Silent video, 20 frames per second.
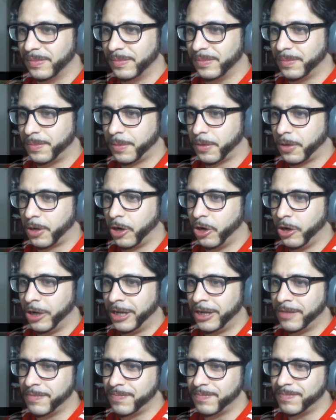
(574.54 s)
Por
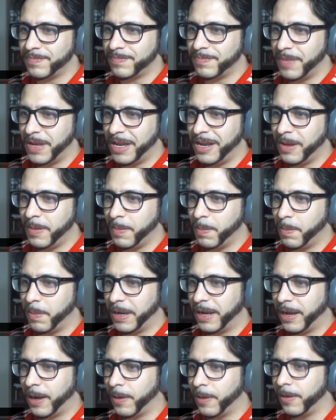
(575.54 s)
ahora, viene
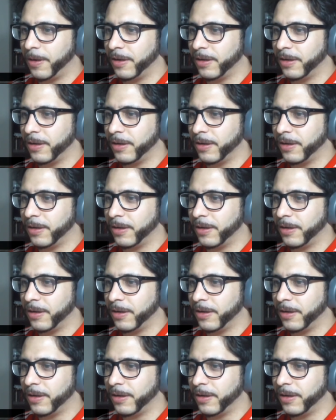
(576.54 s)
impecable.